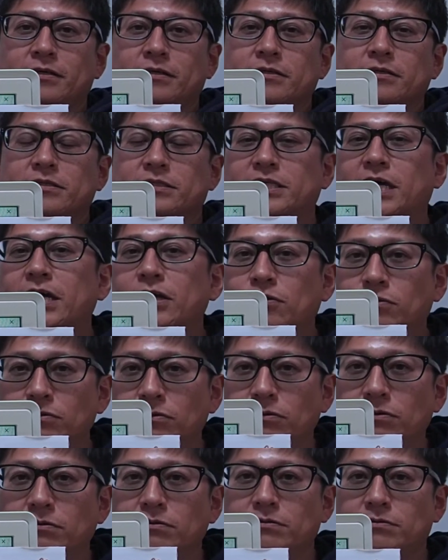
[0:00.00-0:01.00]
最後
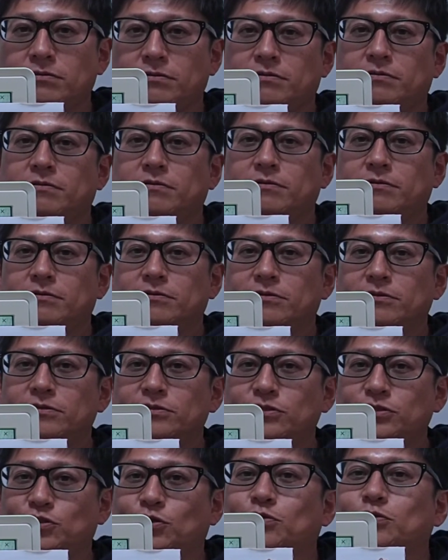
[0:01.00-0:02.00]
の
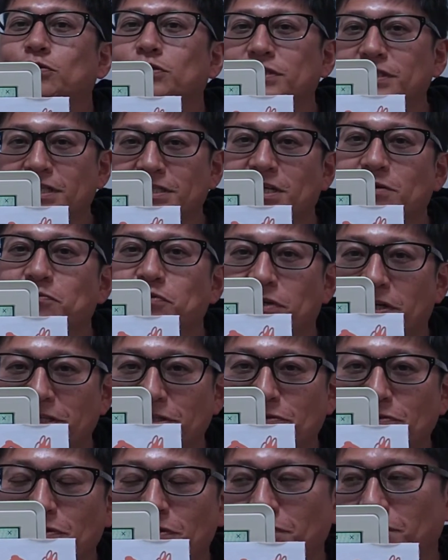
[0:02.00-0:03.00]
ちょっとした
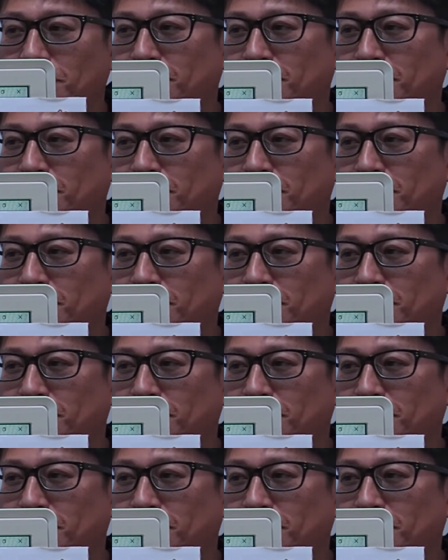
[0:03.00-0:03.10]
サプライズを